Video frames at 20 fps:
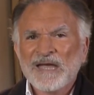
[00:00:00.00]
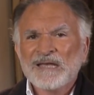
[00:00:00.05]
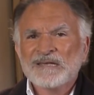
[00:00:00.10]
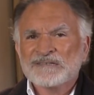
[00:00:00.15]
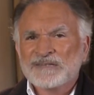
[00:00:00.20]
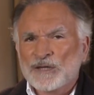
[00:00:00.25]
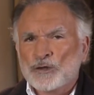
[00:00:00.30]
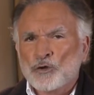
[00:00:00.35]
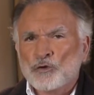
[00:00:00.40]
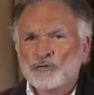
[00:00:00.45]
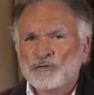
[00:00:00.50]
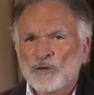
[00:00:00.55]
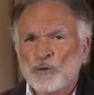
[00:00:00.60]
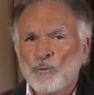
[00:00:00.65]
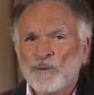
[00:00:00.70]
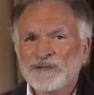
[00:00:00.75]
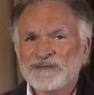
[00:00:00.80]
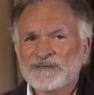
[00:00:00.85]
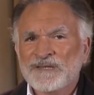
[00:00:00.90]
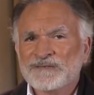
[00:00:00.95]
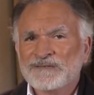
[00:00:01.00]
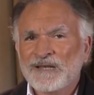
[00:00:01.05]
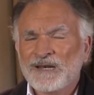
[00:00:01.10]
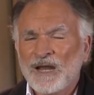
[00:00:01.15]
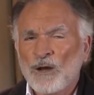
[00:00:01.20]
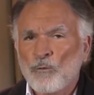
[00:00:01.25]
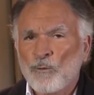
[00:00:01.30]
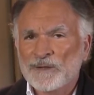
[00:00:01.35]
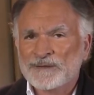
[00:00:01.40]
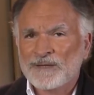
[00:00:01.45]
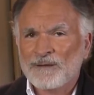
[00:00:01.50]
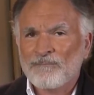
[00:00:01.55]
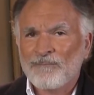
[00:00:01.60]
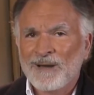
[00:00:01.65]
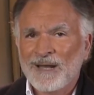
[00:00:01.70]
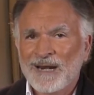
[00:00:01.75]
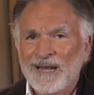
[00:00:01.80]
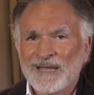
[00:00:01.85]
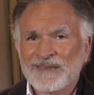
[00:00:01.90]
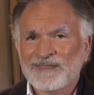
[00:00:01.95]
Ser consecuentes en la
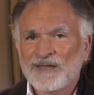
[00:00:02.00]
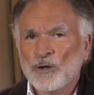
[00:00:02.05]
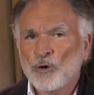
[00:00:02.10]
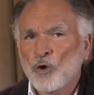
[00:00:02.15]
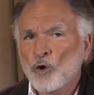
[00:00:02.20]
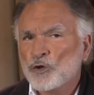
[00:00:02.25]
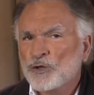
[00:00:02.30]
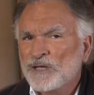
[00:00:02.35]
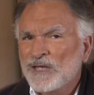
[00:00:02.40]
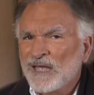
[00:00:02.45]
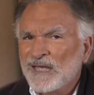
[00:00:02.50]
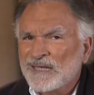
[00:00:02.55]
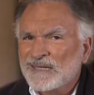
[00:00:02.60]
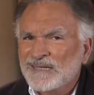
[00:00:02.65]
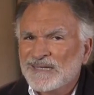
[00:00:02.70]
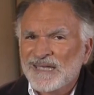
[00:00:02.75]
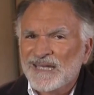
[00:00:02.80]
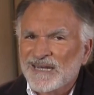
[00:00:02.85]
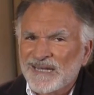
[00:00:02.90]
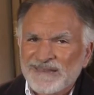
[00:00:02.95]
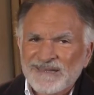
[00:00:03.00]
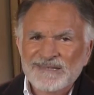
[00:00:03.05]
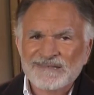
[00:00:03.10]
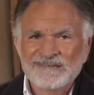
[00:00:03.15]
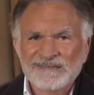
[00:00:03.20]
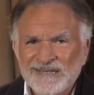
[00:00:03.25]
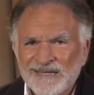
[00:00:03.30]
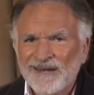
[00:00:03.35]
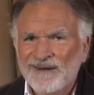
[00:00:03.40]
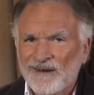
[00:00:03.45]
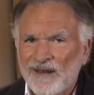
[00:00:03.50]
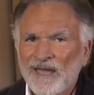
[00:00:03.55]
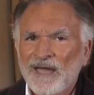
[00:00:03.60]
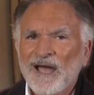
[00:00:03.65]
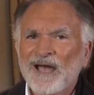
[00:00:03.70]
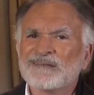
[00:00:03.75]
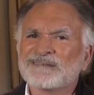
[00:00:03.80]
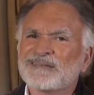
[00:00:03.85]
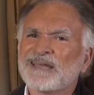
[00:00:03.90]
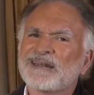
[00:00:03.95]
Guatemala de hoy quiere decir
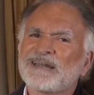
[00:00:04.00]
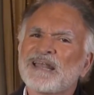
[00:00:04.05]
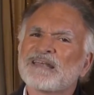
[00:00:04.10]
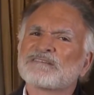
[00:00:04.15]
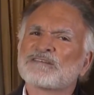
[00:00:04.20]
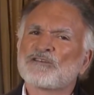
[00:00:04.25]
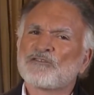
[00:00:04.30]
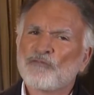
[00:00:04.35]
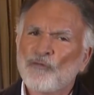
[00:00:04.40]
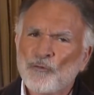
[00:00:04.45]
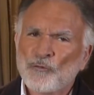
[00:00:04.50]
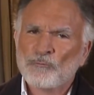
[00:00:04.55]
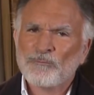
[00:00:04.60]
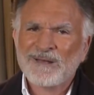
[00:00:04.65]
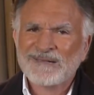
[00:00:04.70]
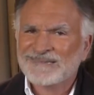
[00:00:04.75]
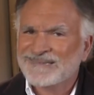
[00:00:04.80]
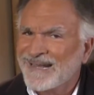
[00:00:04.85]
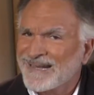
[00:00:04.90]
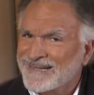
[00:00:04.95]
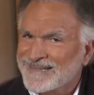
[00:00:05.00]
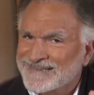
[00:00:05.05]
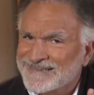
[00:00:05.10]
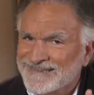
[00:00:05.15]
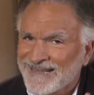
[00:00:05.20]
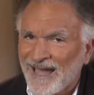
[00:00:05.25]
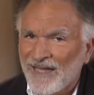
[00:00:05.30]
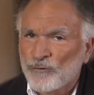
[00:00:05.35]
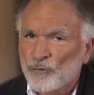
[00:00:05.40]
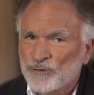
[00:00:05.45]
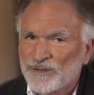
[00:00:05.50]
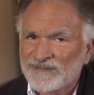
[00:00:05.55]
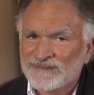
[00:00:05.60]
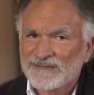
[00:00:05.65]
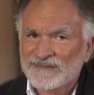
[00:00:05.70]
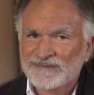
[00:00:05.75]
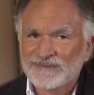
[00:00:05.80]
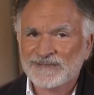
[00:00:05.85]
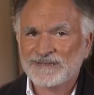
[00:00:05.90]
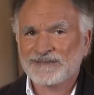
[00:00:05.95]
hacer las reformas que el Estado
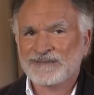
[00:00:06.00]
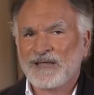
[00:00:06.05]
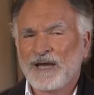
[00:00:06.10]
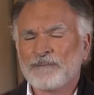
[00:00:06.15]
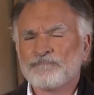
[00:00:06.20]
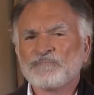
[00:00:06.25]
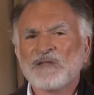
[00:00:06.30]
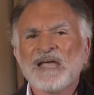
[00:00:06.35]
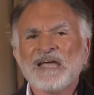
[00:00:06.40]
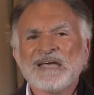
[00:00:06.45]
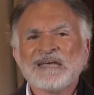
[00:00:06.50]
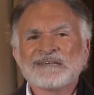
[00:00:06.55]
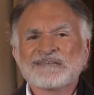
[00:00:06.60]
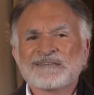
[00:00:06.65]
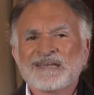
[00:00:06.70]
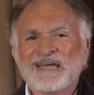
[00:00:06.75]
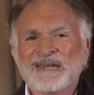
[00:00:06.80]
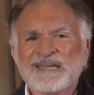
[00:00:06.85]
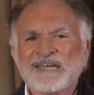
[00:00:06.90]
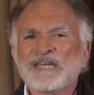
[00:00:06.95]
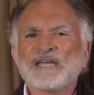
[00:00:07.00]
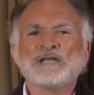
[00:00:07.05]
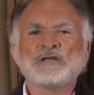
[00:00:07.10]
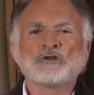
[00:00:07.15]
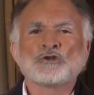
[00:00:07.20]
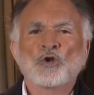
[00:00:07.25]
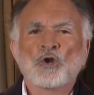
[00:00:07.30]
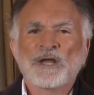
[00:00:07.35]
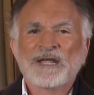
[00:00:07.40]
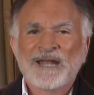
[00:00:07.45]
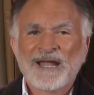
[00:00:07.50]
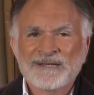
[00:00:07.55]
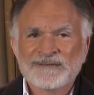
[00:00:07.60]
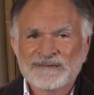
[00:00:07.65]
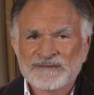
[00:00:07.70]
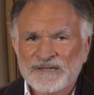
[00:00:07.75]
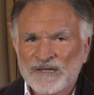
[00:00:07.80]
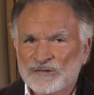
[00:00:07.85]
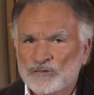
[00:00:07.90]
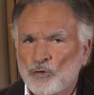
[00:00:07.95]
necesita, ser
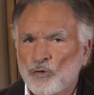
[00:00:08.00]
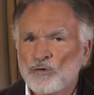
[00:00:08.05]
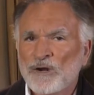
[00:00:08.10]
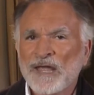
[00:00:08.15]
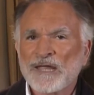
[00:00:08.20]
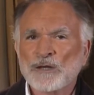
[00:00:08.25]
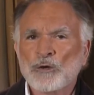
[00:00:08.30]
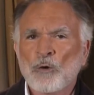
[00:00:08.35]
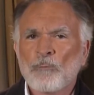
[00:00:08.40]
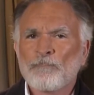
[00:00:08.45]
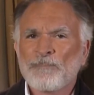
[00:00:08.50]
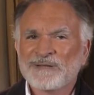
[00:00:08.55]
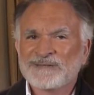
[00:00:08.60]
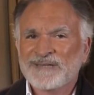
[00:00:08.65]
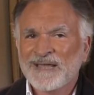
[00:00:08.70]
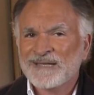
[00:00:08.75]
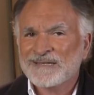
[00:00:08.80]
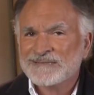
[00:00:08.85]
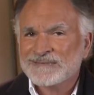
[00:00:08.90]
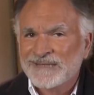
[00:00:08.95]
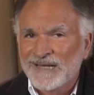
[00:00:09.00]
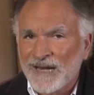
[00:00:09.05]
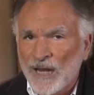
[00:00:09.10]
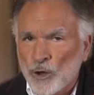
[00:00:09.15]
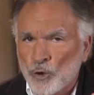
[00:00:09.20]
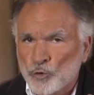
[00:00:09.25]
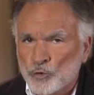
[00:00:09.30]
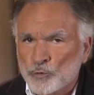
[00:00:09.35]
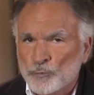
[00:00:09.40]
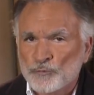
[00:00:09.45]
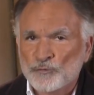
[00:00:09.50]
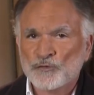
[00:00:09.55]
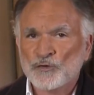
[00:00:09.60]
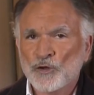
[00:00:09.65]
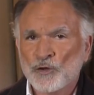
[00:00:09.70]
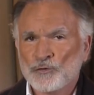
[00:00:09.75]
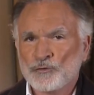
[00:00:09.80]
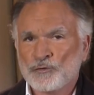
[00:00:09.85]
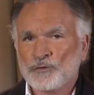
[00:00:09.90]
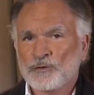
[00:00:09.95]
intolerantes con la incompetencia y la
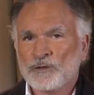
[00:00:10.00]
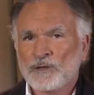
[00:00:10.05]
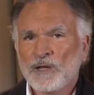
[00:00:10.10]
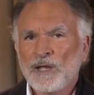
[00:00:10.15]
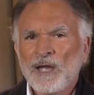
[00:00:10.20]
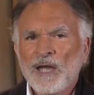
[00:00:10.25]
corrupción,